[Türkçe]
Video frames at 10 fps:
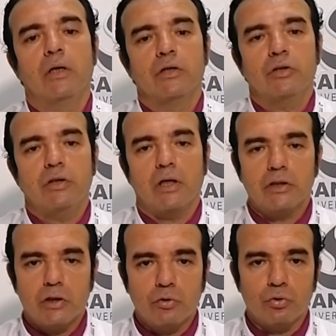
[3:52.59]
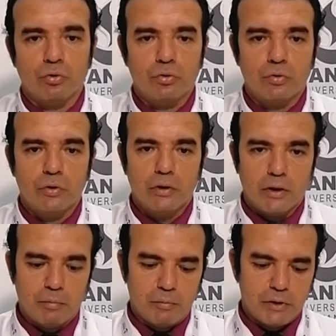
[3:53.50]
Şimdi yaşlanıyoruz
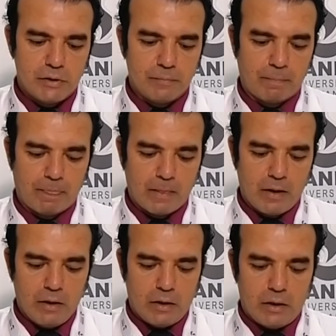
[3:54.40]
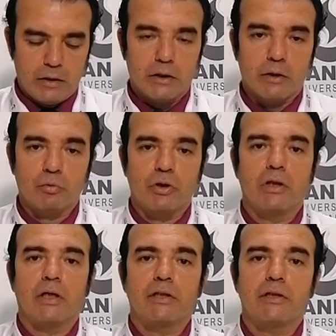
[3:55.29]
hepimiz. Aynada bunu
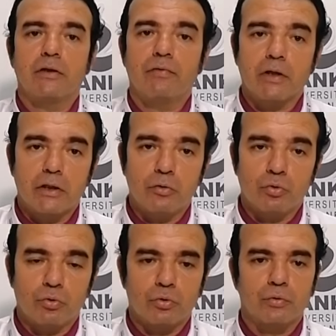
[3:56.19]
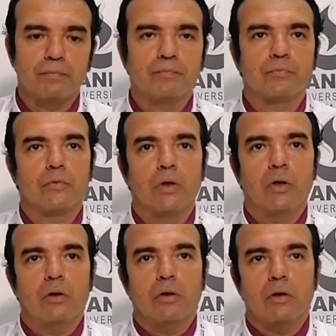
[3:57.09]
yıllar içinde fark ediyoruz.
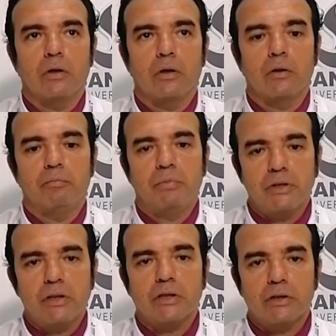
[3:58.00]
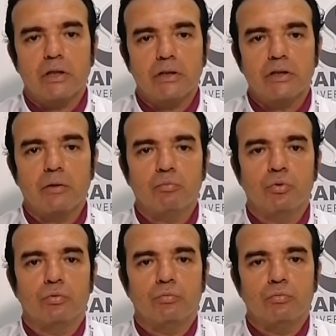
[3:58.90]
Ee, biz yaşlanırken
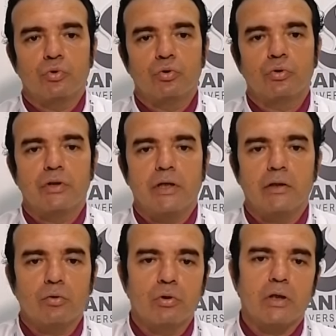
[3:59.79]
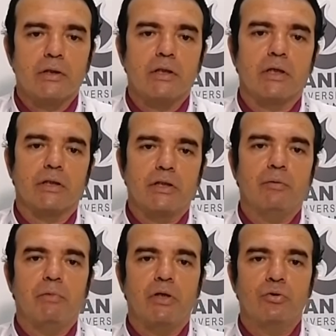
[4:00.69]
bu vücudun diğer dokularında da
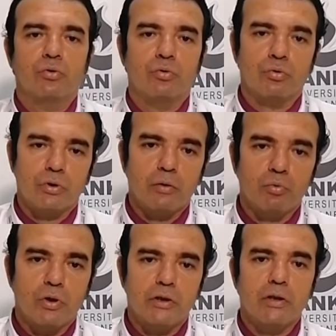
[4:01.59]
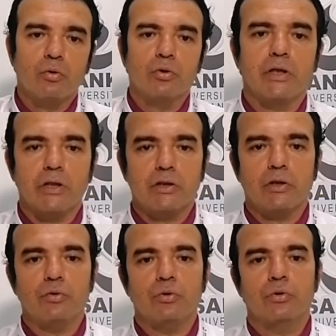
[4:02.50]
ki menisküs dokusu da bunlardan
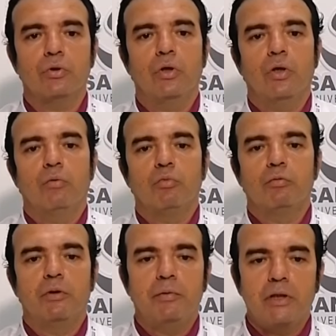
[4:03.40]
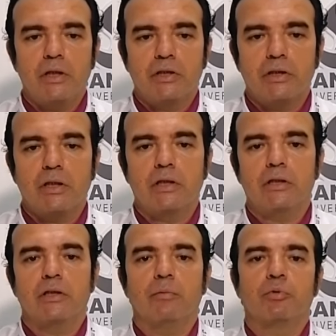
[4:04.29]
yaşlanıyor. Bu birbirine içine
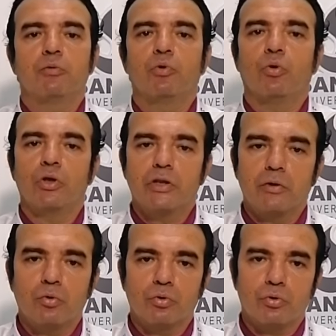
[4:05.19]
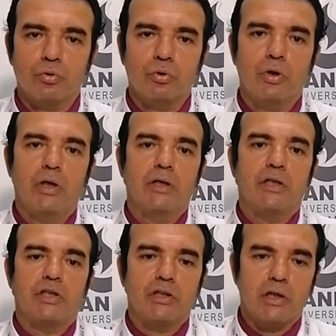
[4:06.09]
girit yapmış bu kolajen dokusu
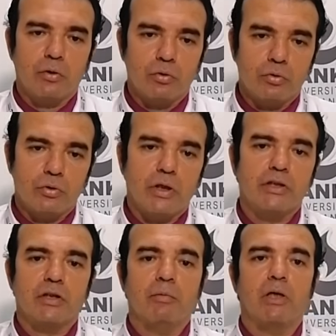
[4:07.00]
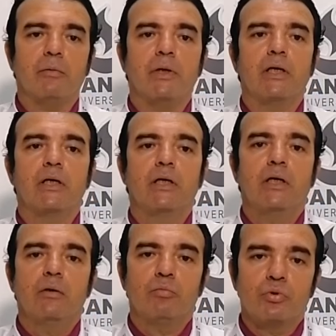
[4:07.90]
dejenere oluyor yaşla beraber.
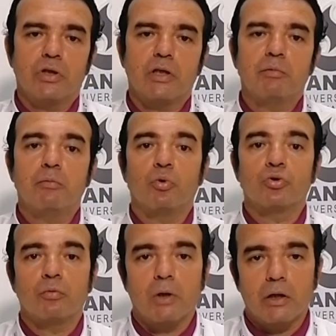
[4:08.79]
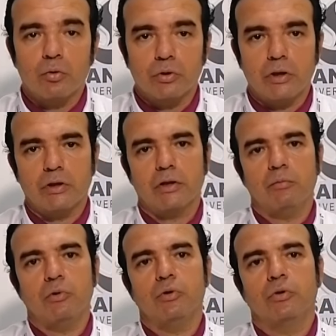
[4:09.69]
Bunda da bir bozulmalar ortaya
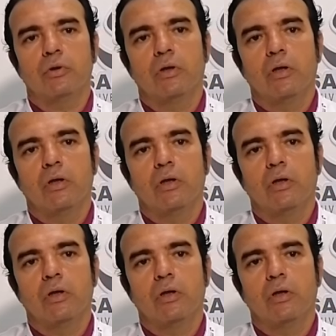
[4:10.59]
çıkabiliyor.